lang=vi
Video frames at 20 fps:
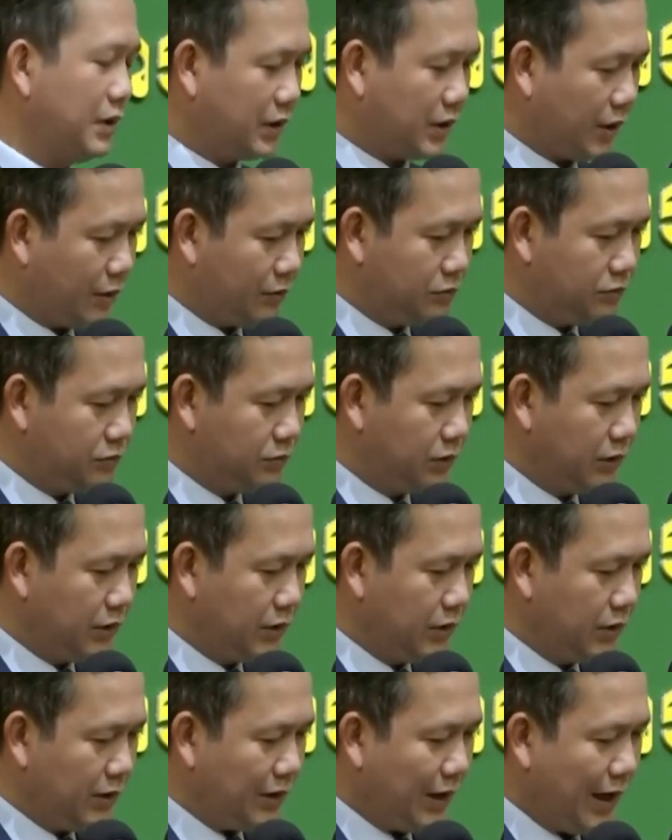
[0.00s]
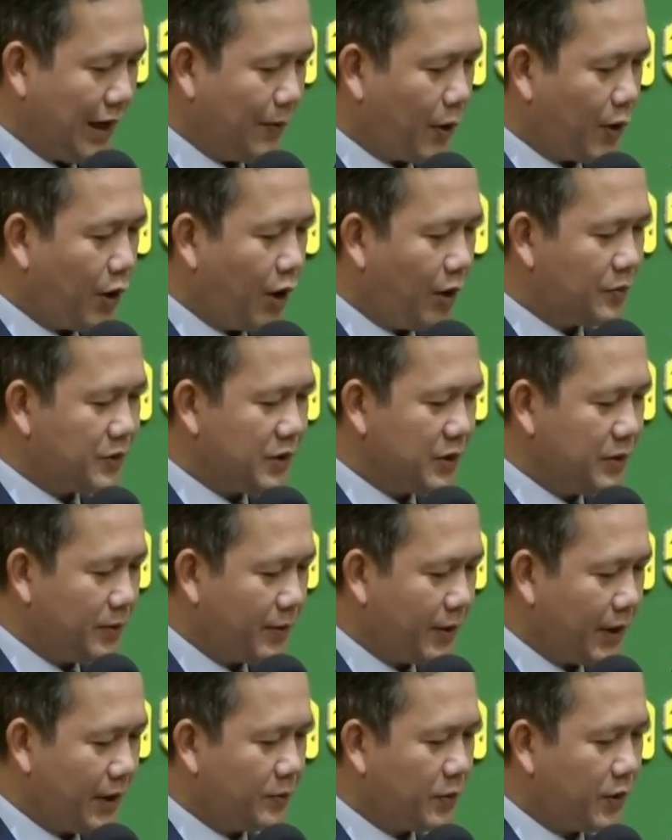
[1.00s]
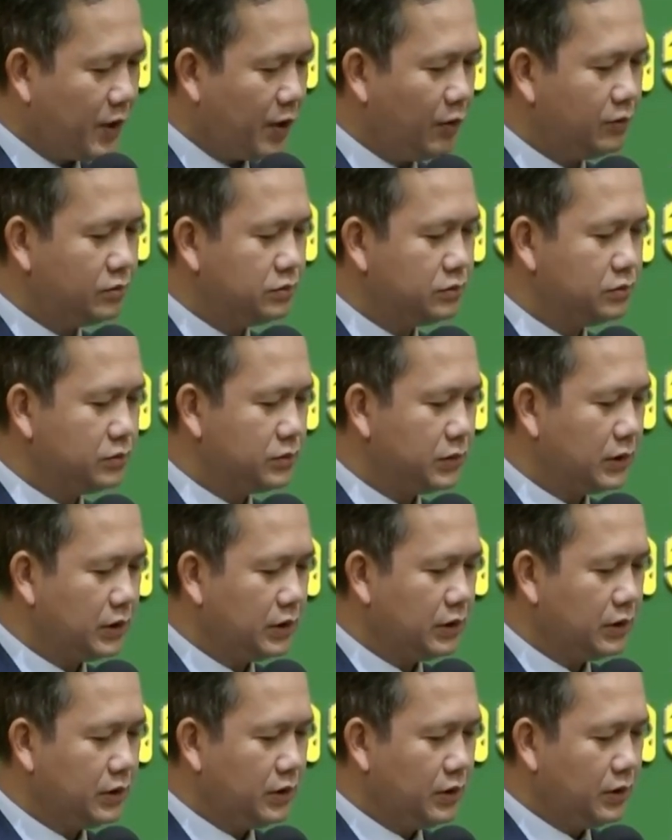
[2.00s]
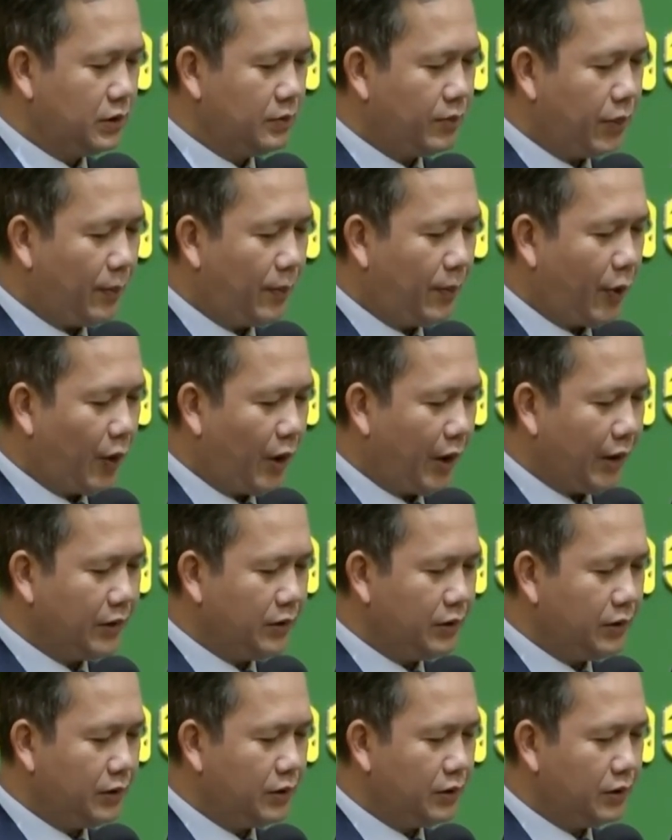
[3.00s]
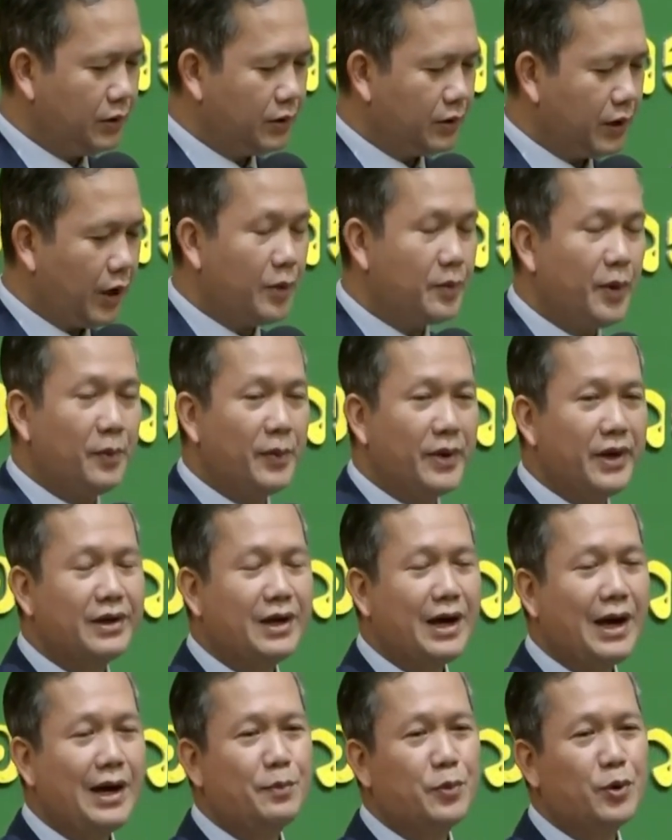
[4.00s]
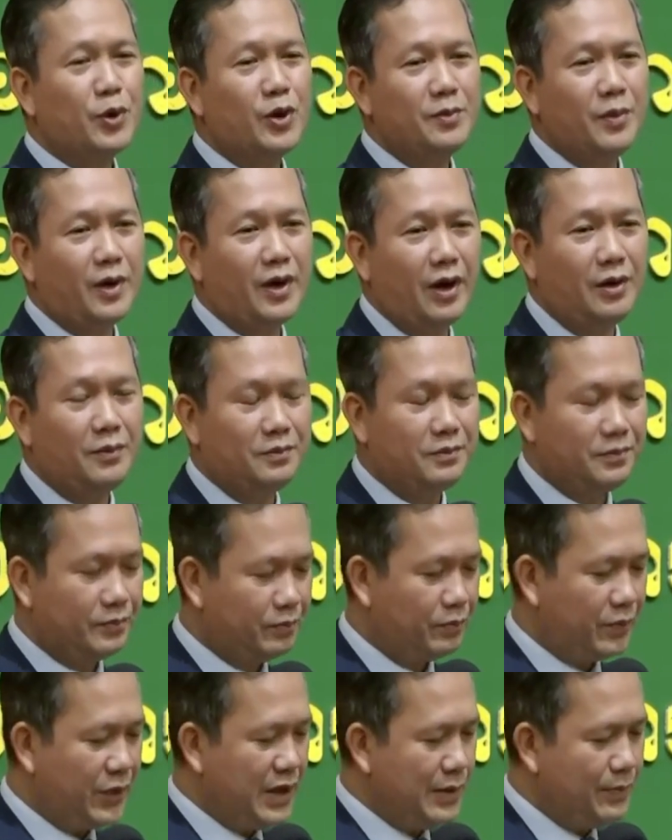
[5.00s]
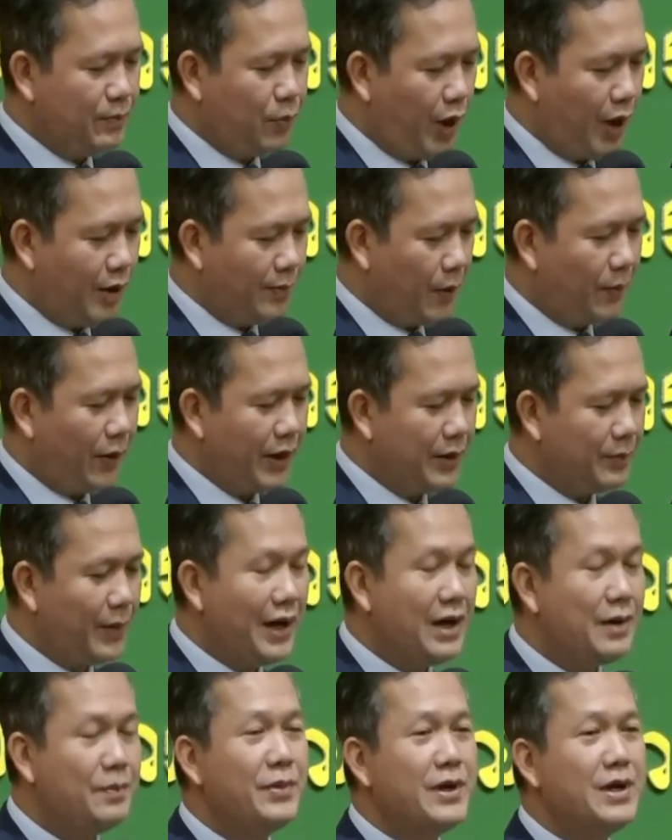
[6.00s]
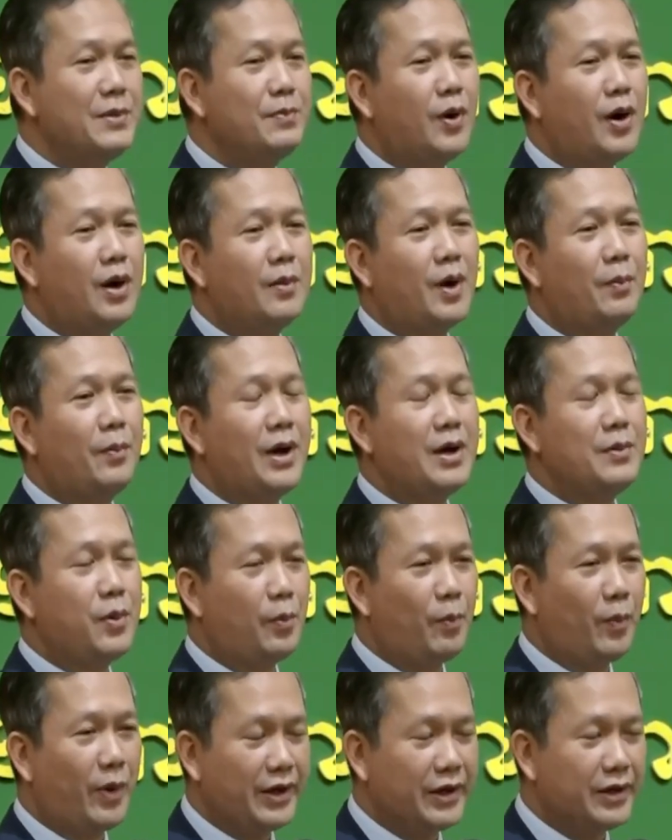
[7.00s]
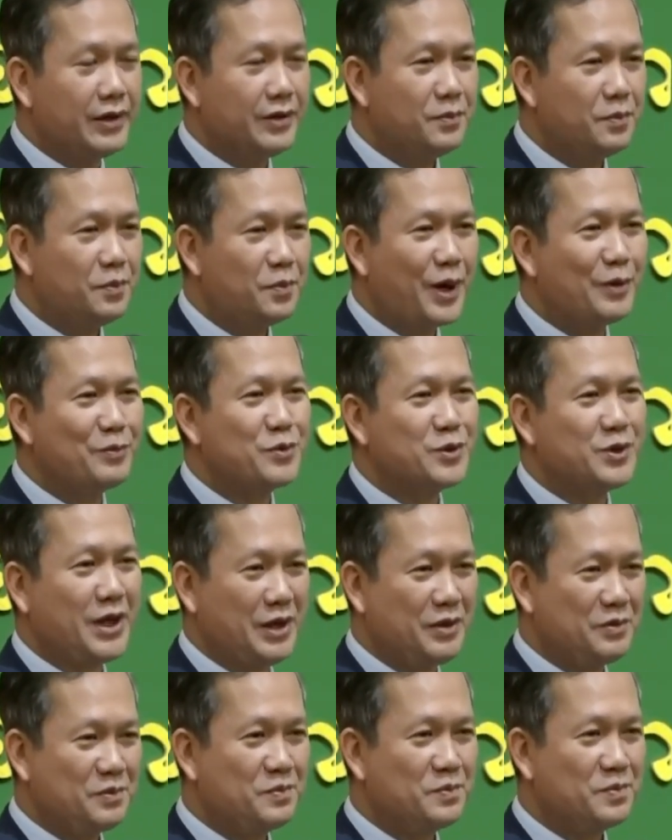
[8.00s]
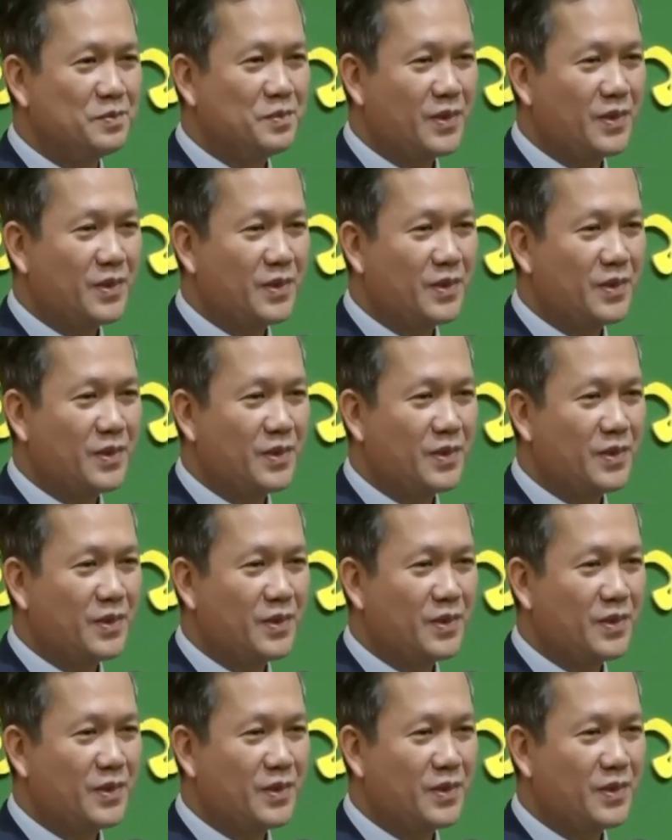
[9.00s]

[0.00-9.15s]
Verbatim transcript: nó không cả bà cóp chi cám không bà bón đòi mình bên ca prui bà rộm pi pon mà phải bay pi pon mà phải bầm bay rạp chứ nào